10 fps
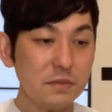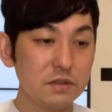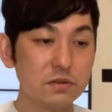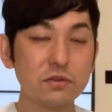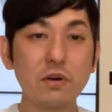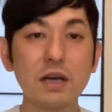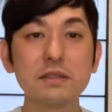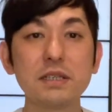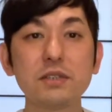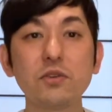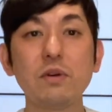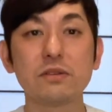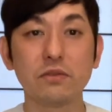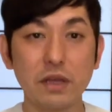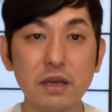ずっと完全懲
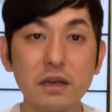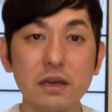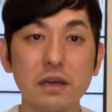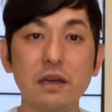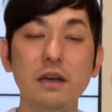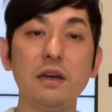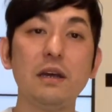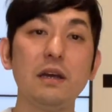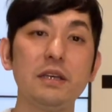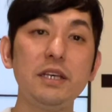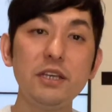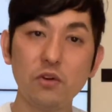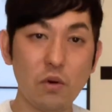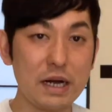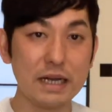悪のね、えー、
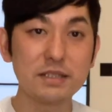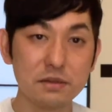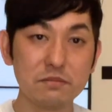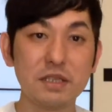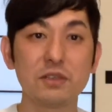ヒーローは勝つ、